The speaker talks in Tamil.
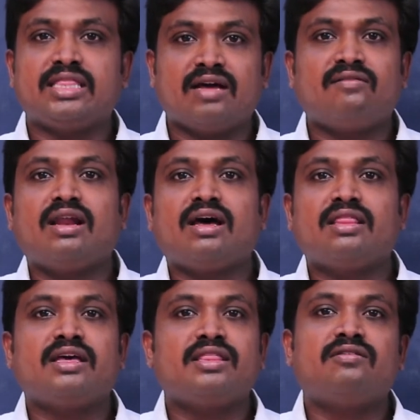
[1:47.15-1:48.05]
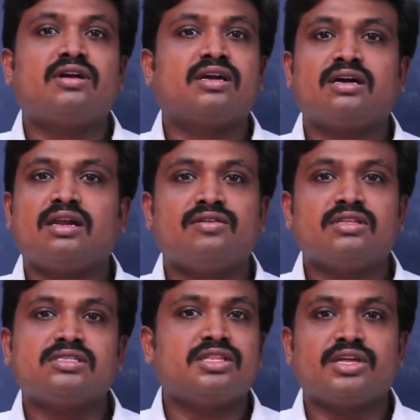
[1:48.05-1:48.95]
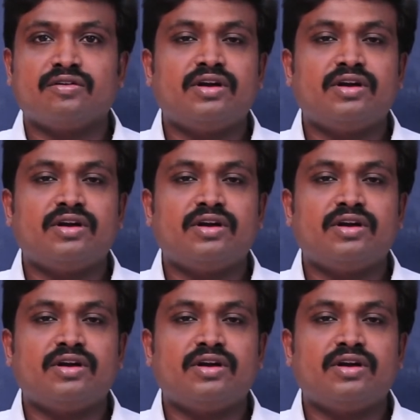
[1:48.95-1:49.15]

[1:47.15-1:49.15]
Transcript: தேவையில்லாத எதிர் வழக்குகளை வந்து சந்திக்க